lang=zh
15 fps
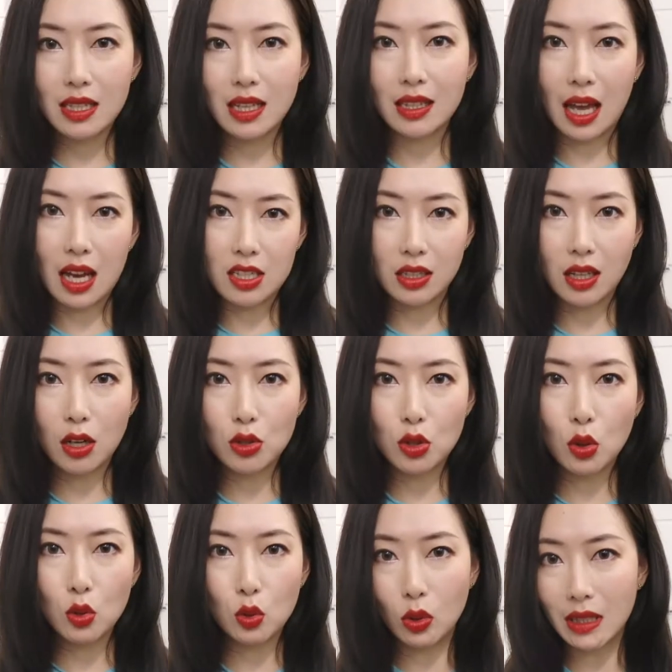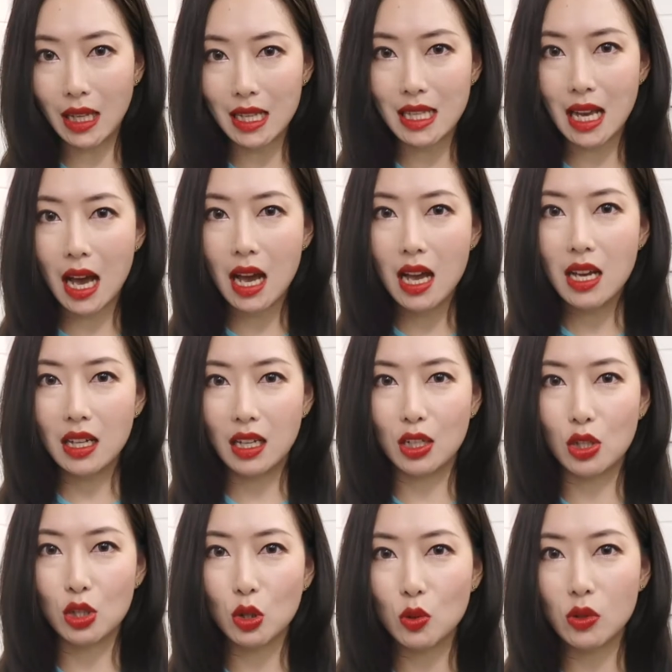次的打折当中，如果大家
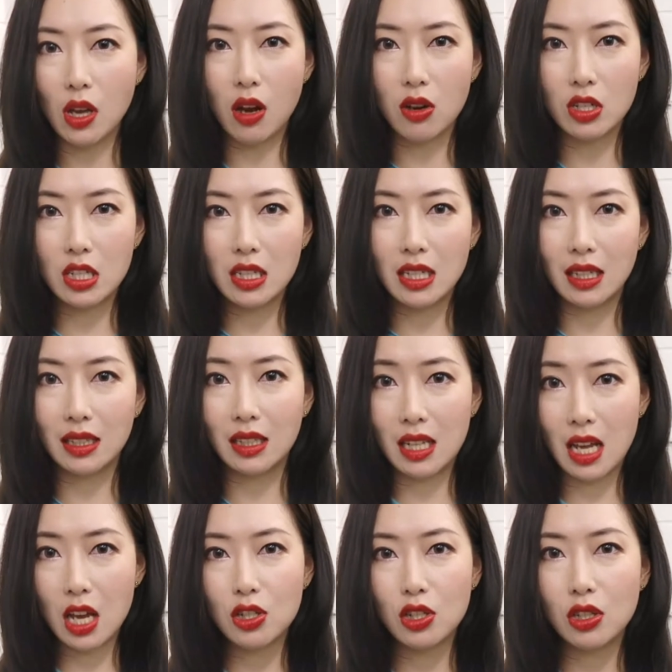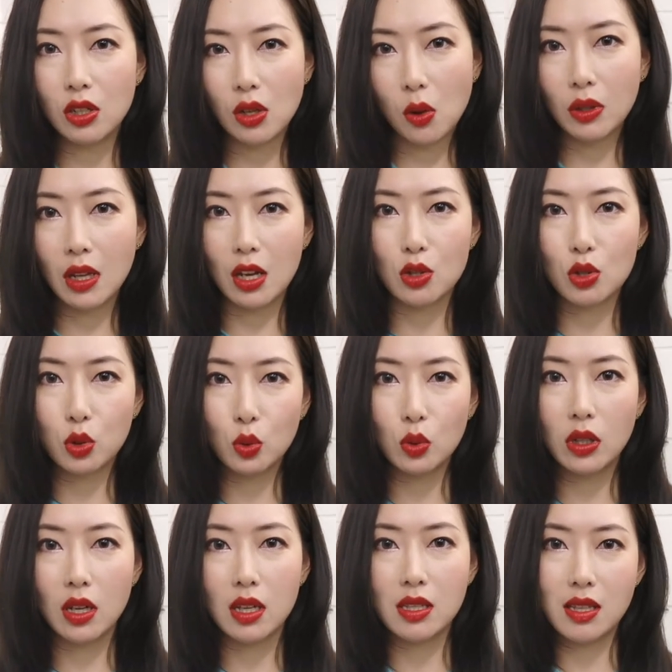很中槽，之前呢它是 Dinona 出
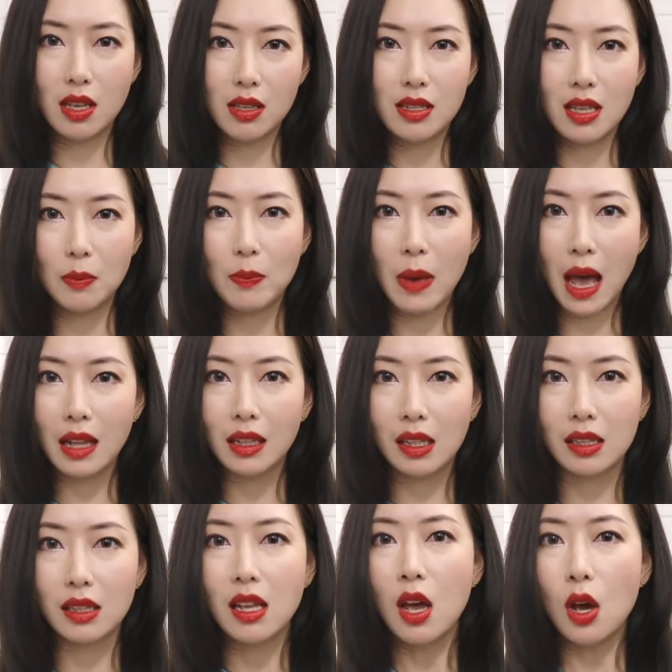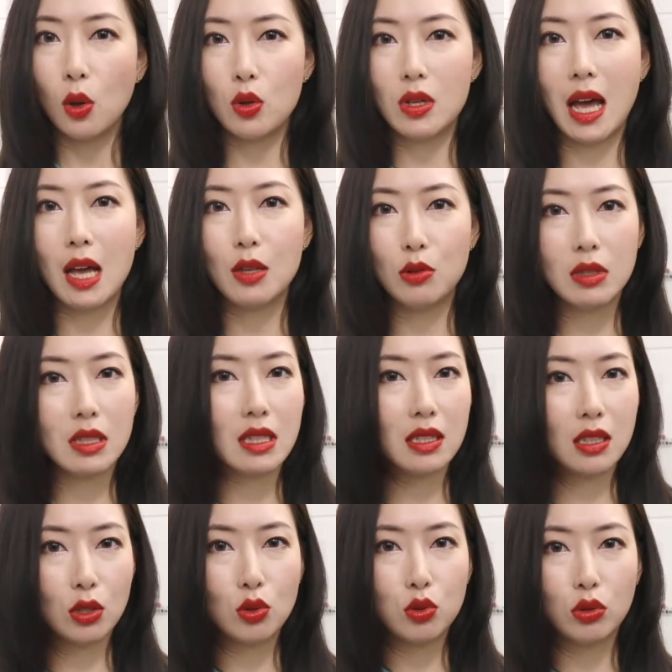的 Sunset Palette，或者它最近
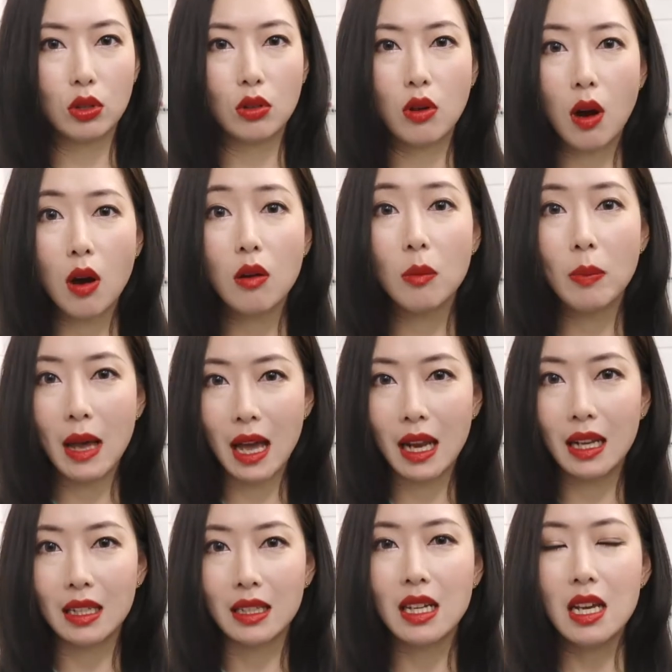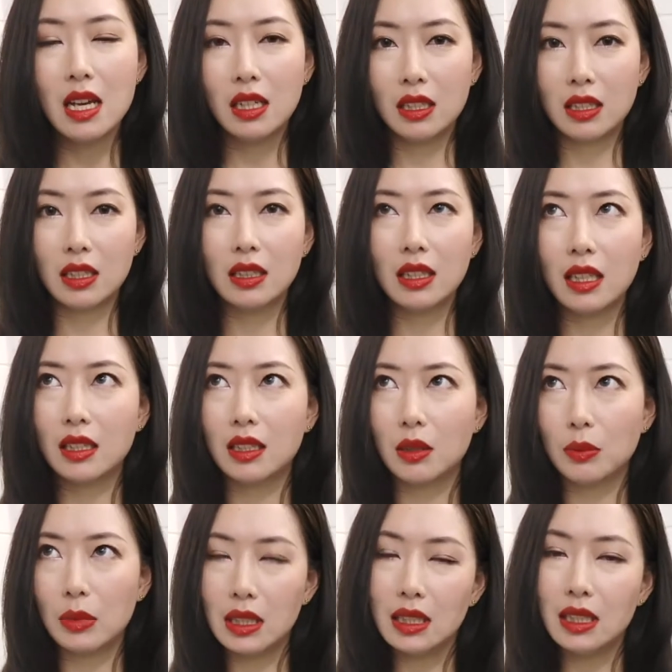新出的 Coral Palette 和那
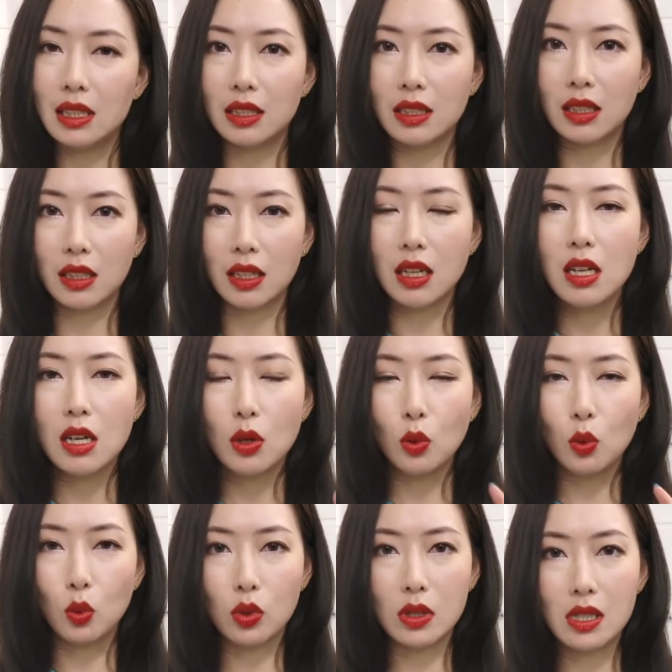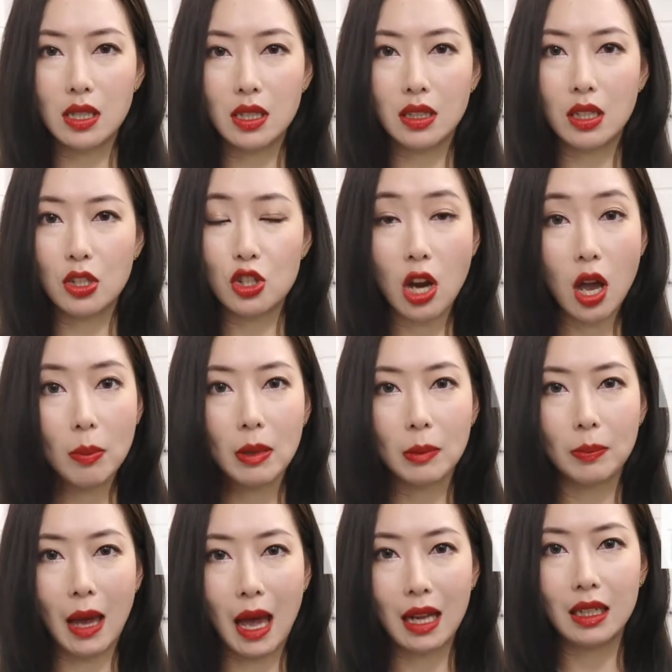个迷你的五色的 t r o p i
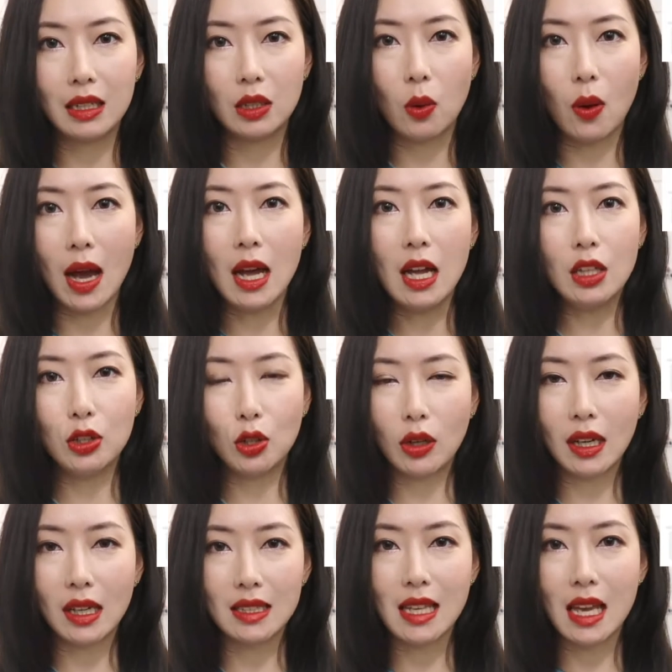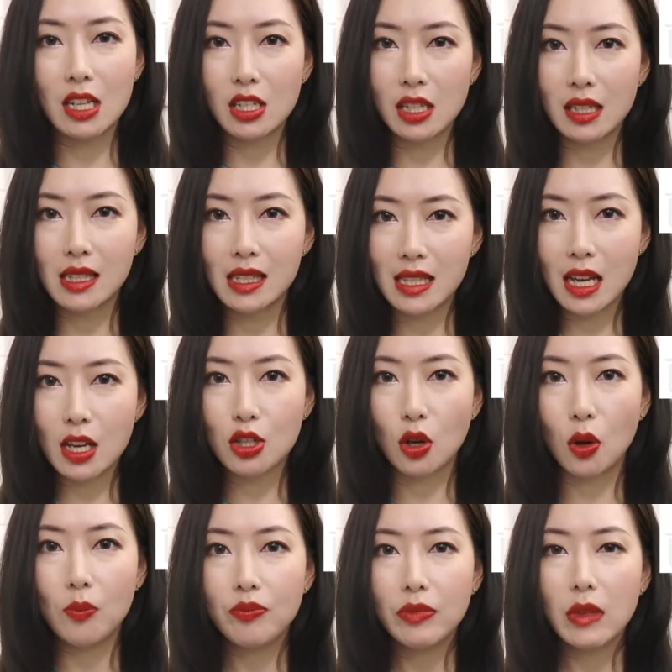c Palette 的话，都可以在这一次下手。